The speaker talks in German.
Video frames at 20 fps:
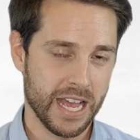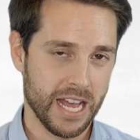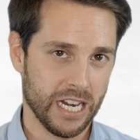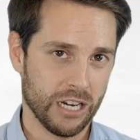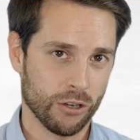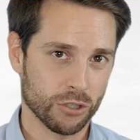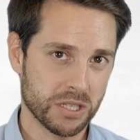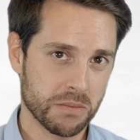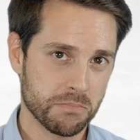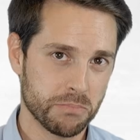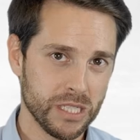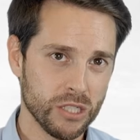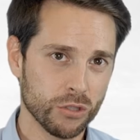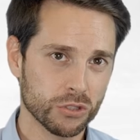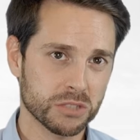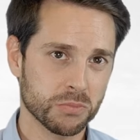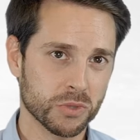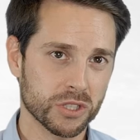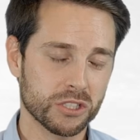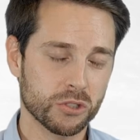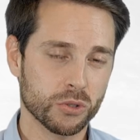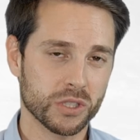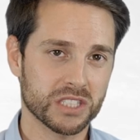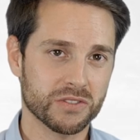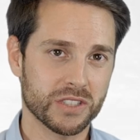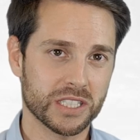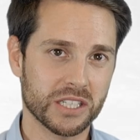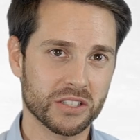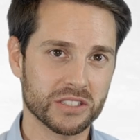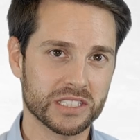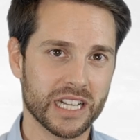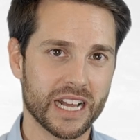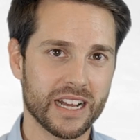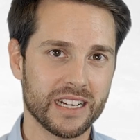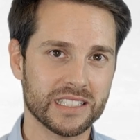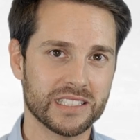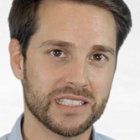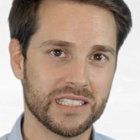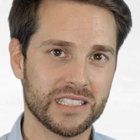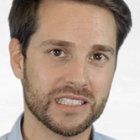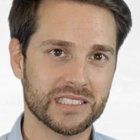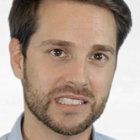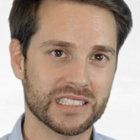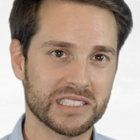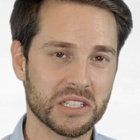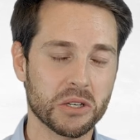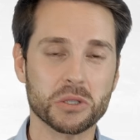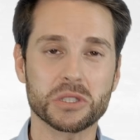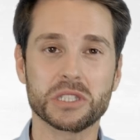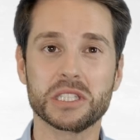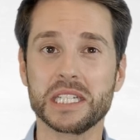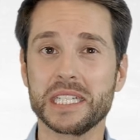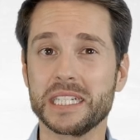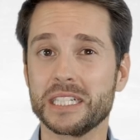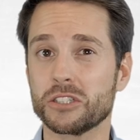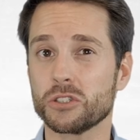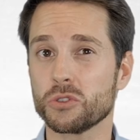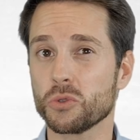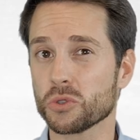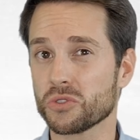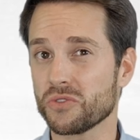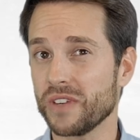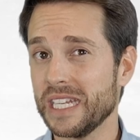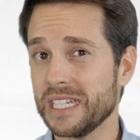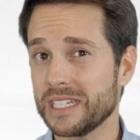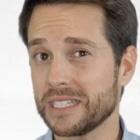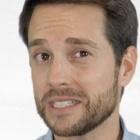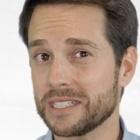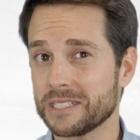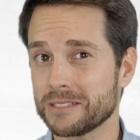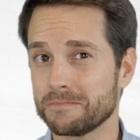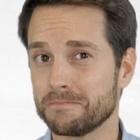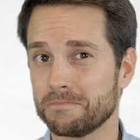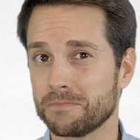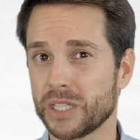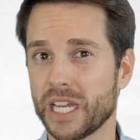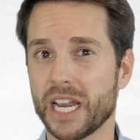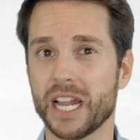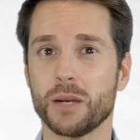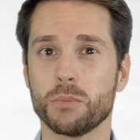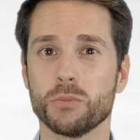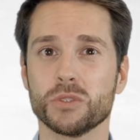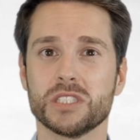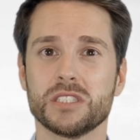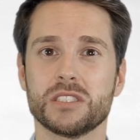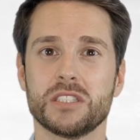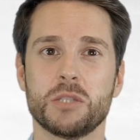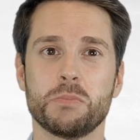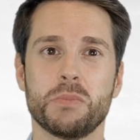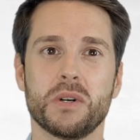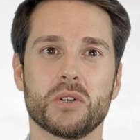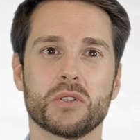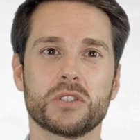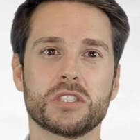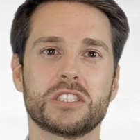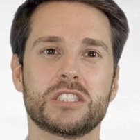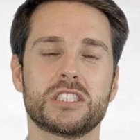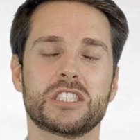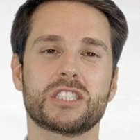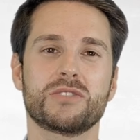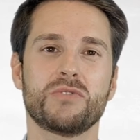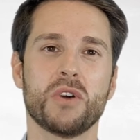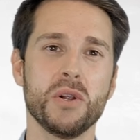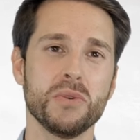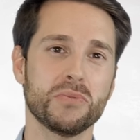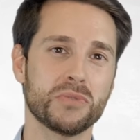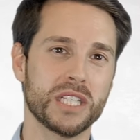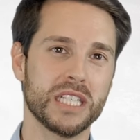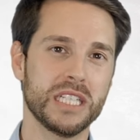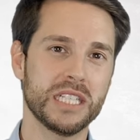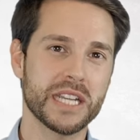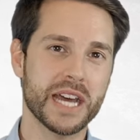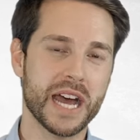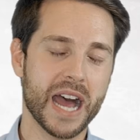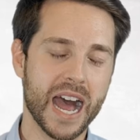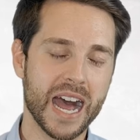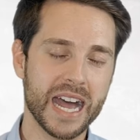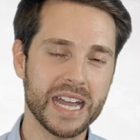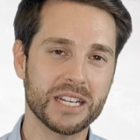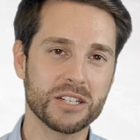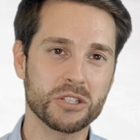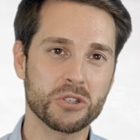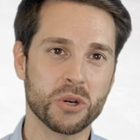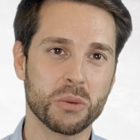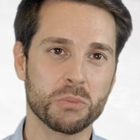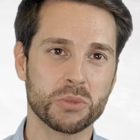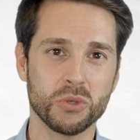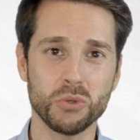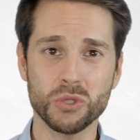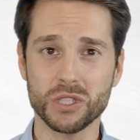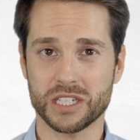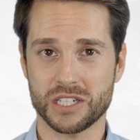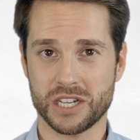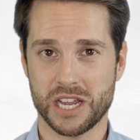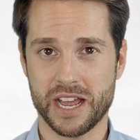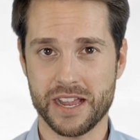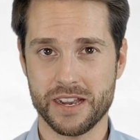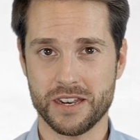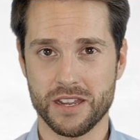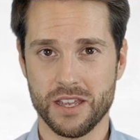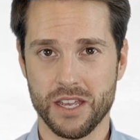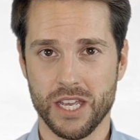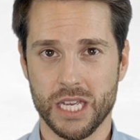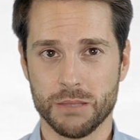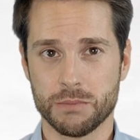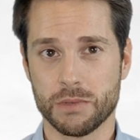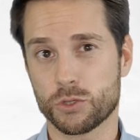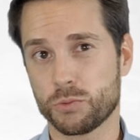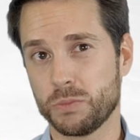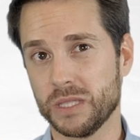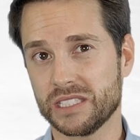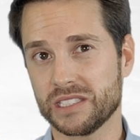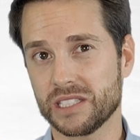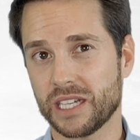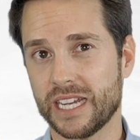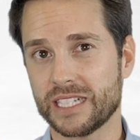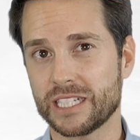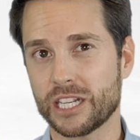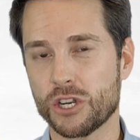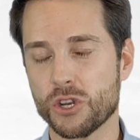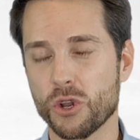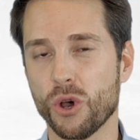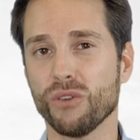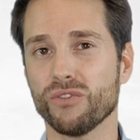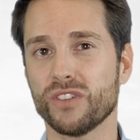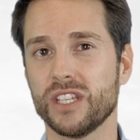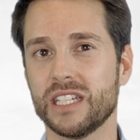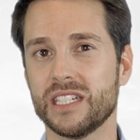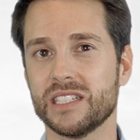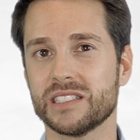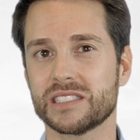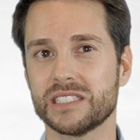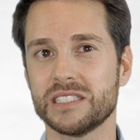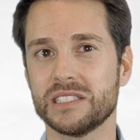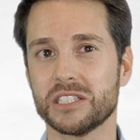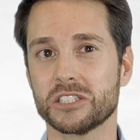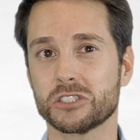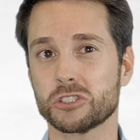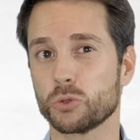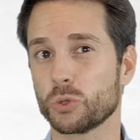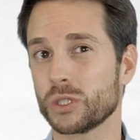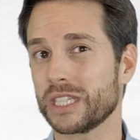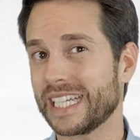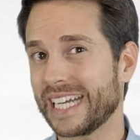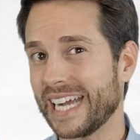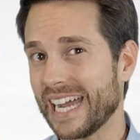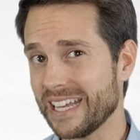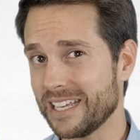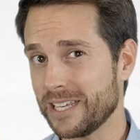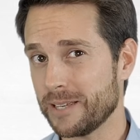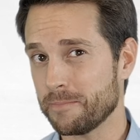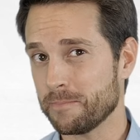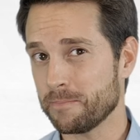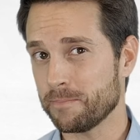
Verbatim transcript: Laut dem Bildungsmonitor 2018 ist das auch dringend notwendig. Danach müssen sich bei uns zwölf Kinder einen Computer teilen. Beim Spitzenreiter Norwegen sind es nur drei.